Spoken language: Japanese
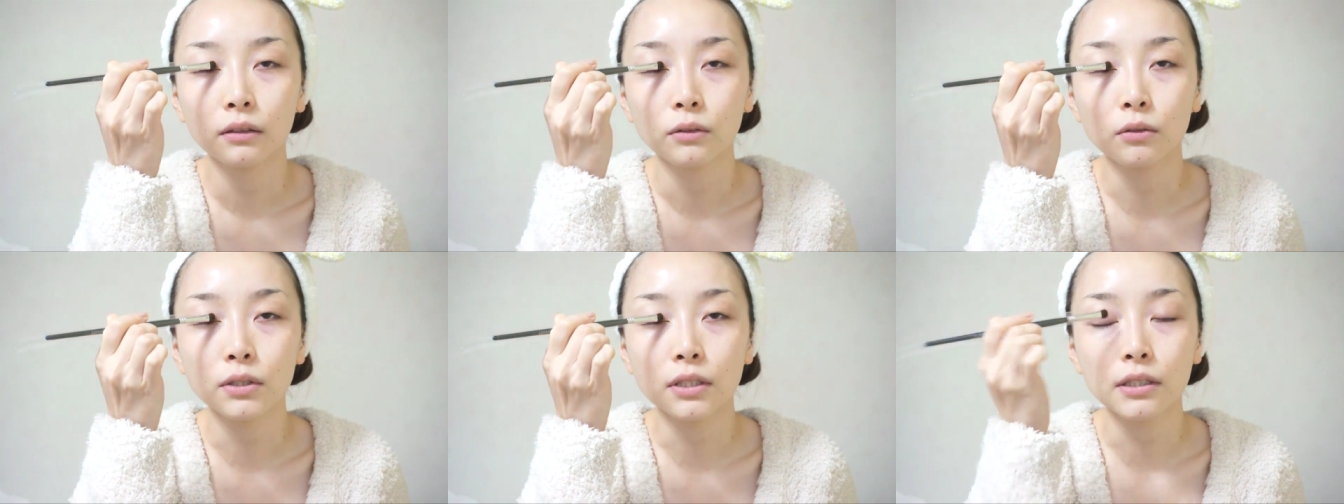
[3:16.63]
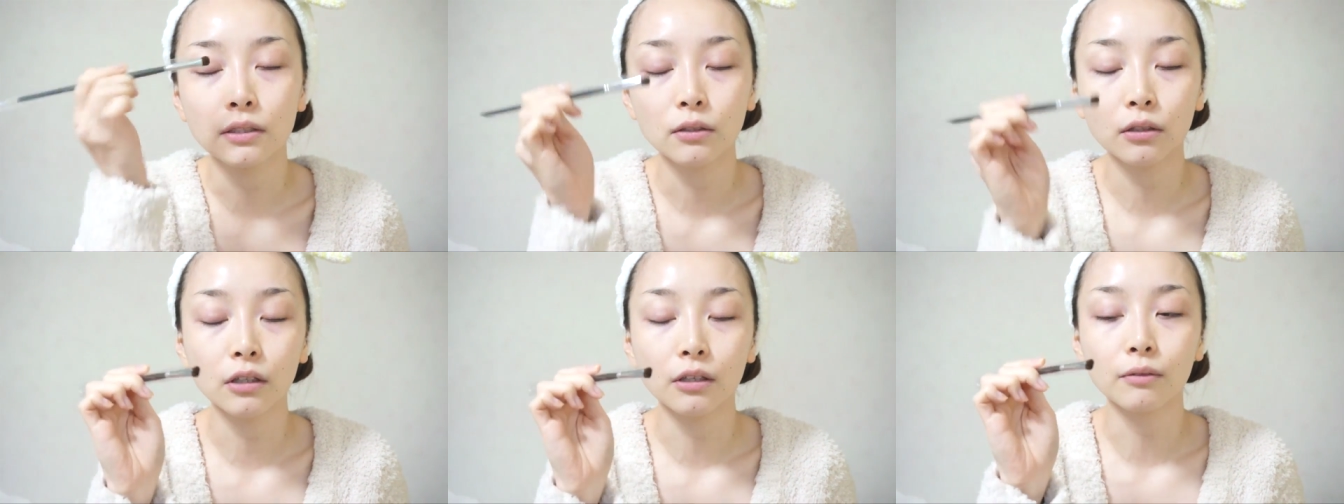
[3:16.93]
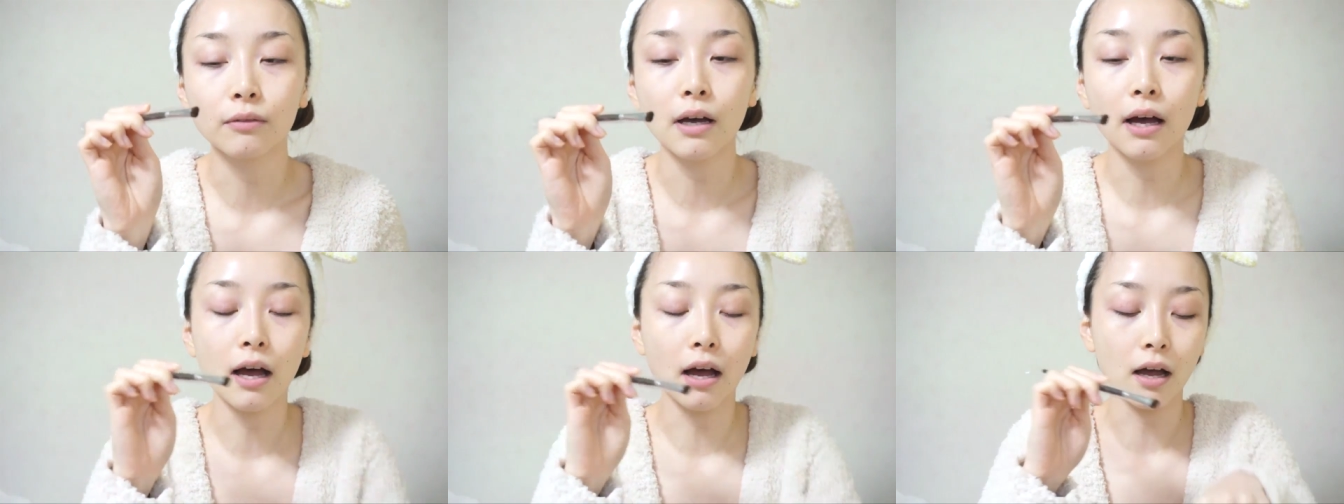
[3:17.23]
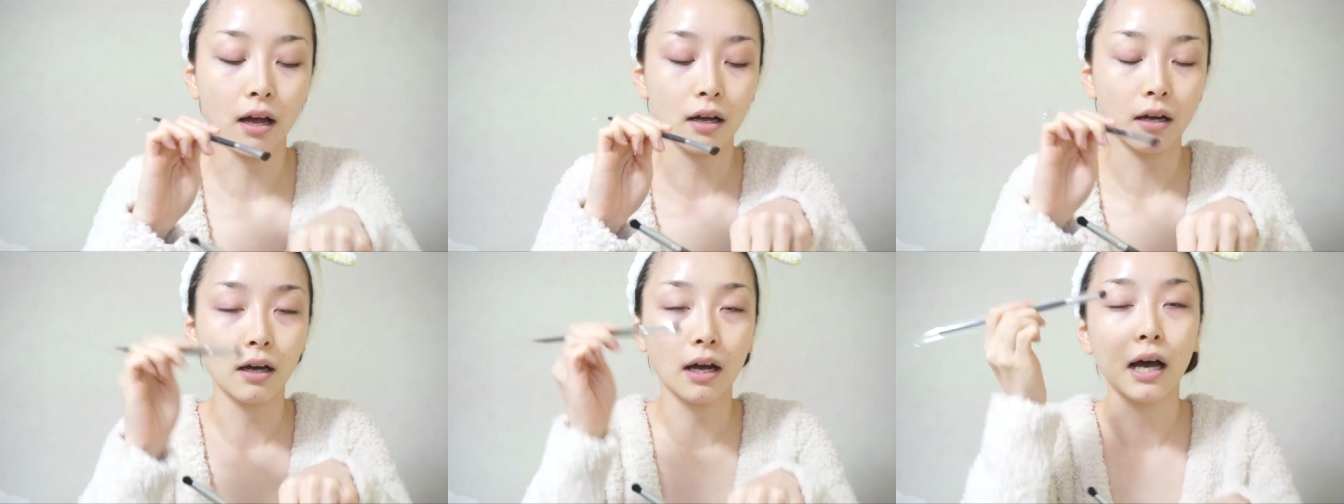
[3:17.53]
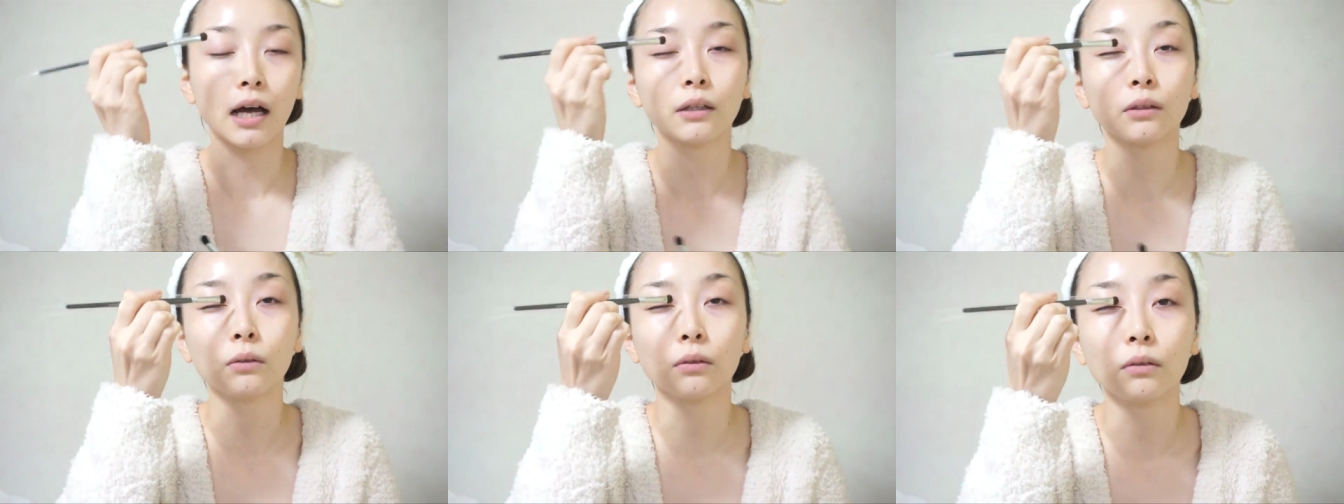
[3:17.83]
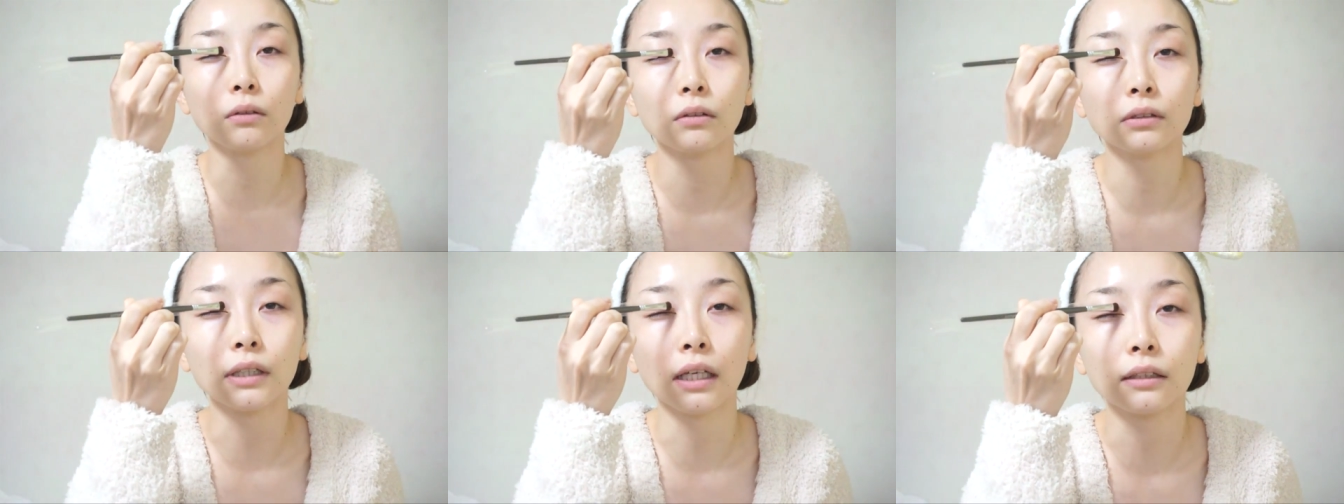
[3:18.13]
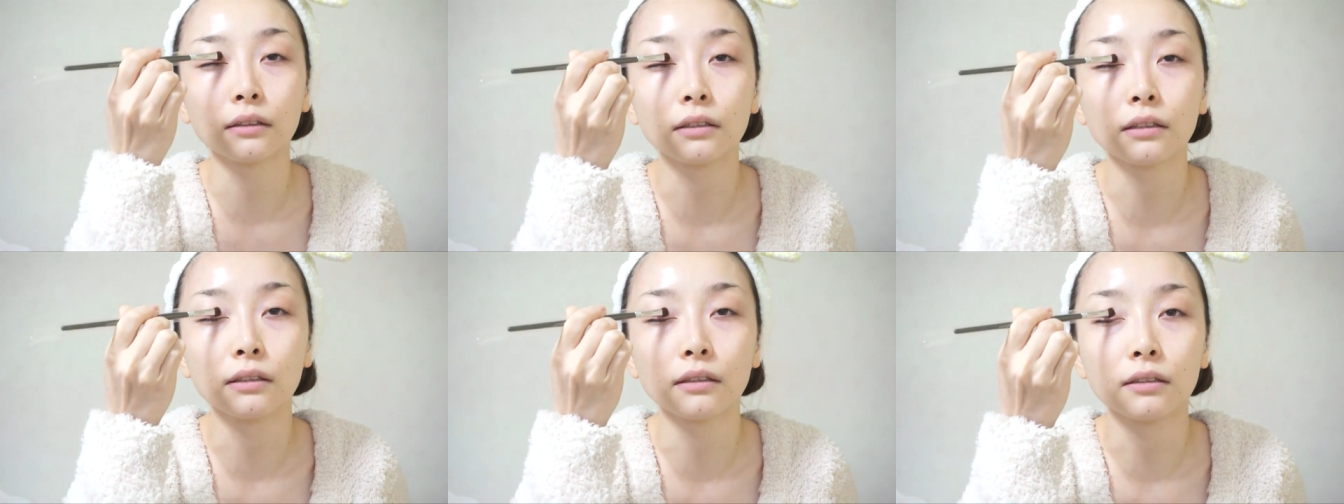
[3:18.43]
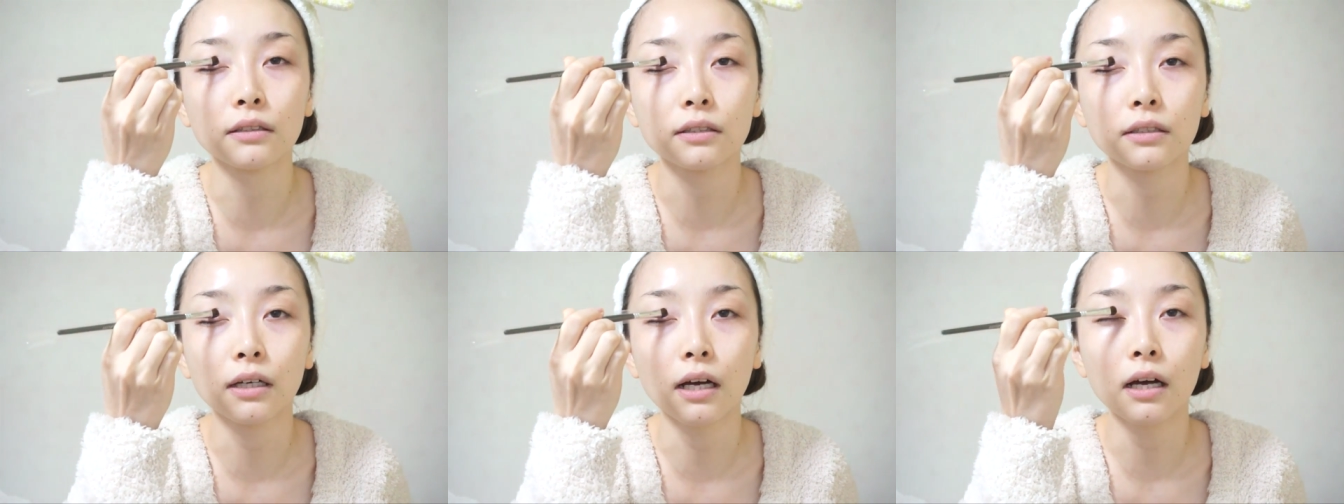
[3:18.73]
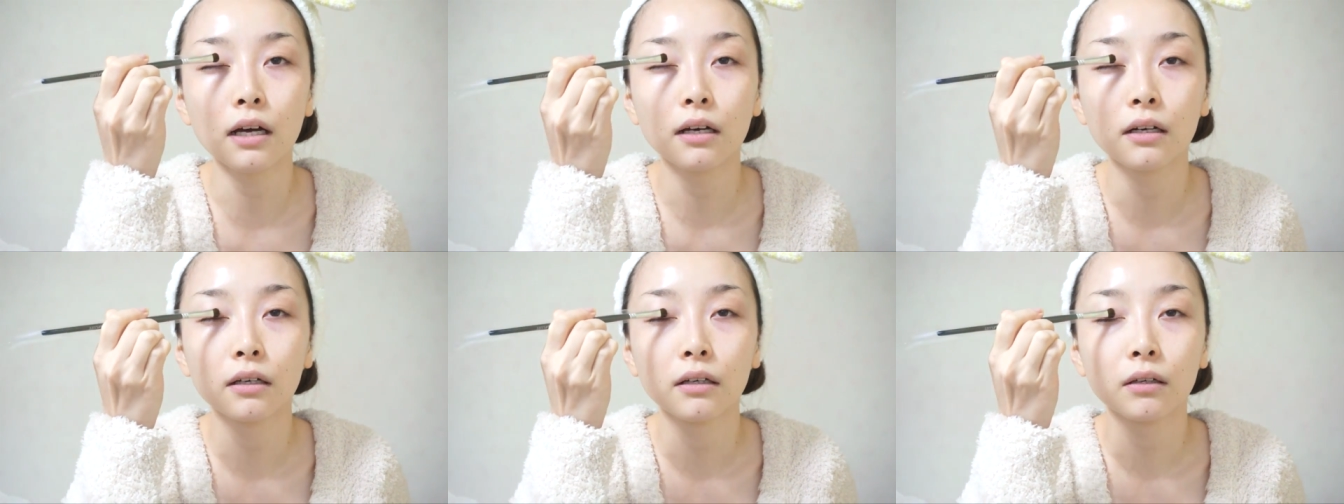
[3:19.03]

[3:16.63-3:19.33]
乗せる時はあの何て言うんですか